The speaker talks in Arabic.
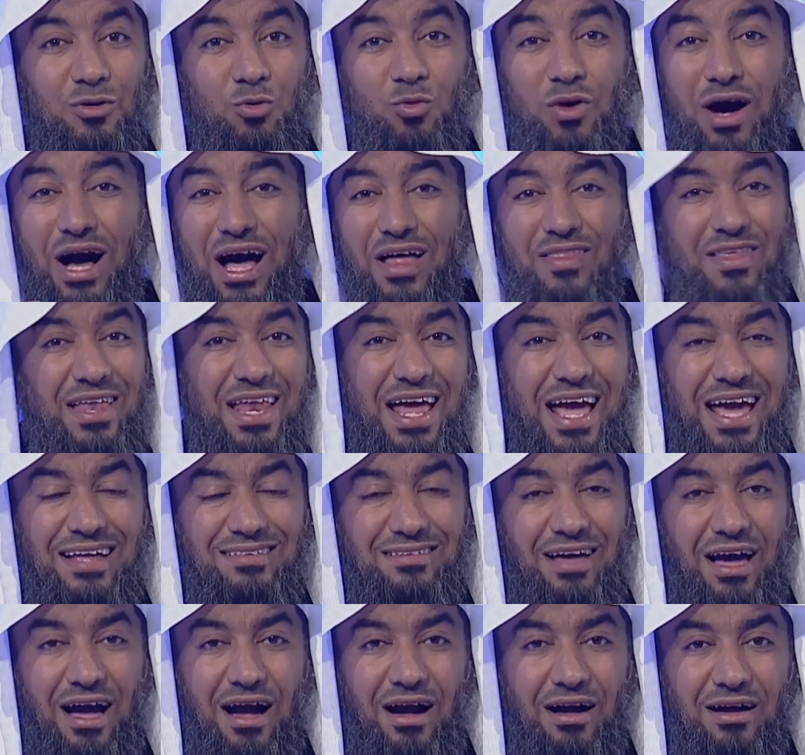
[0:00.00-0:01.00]
وهذا لا
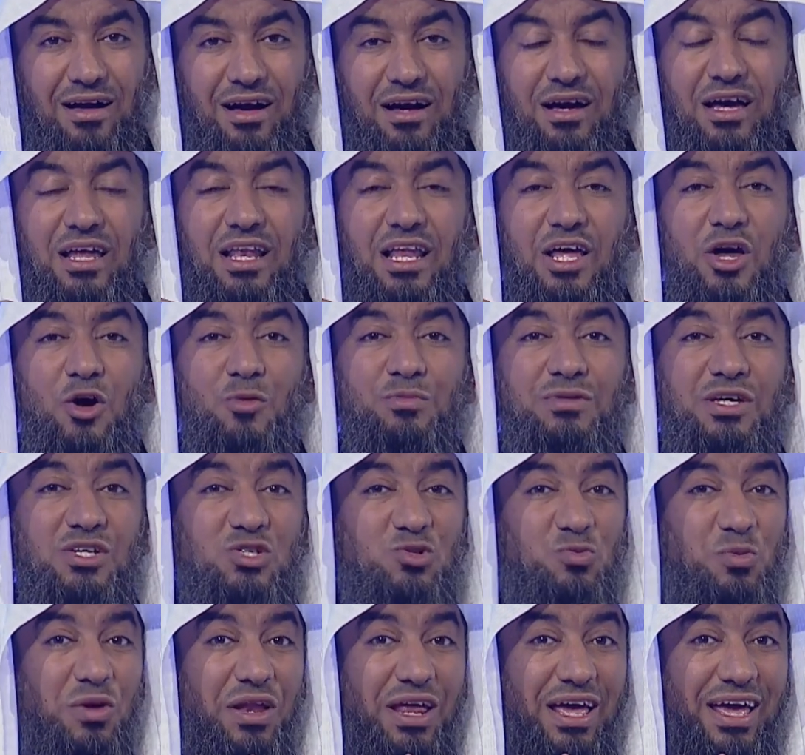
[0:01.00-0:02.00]
يتحقق الا يوم
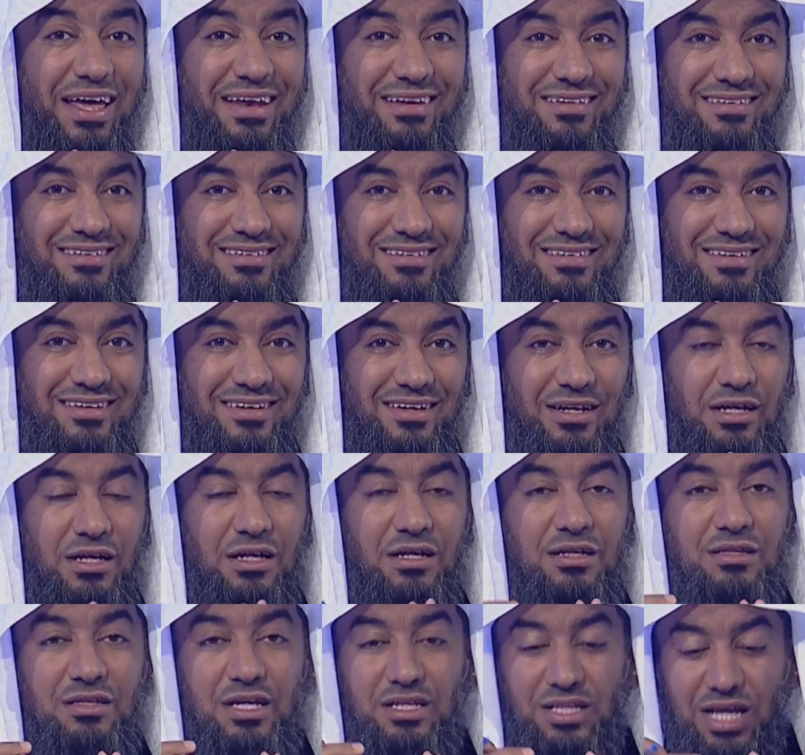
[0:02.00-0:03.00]
تصبرين
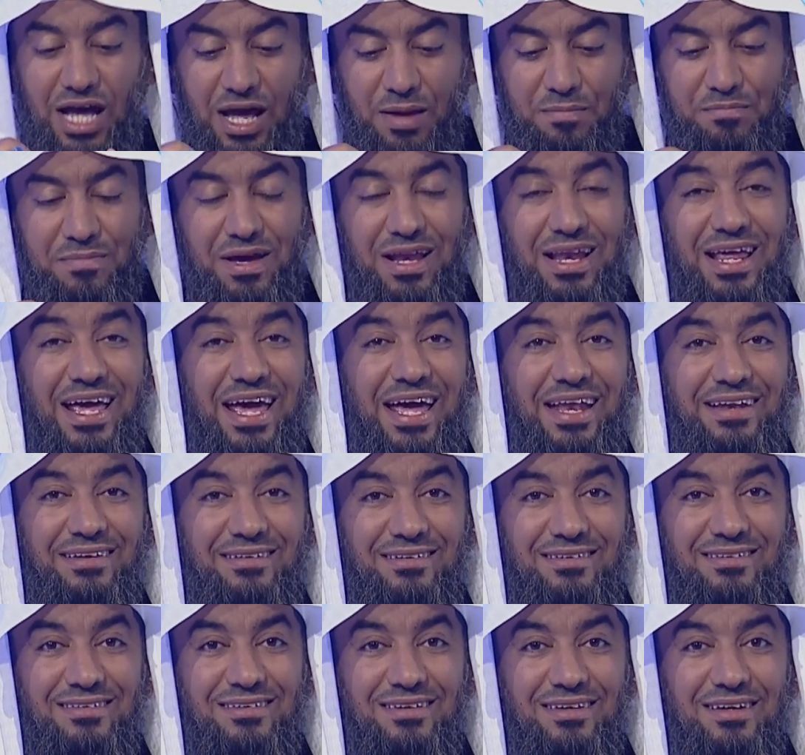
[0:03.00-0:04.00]
تتحملين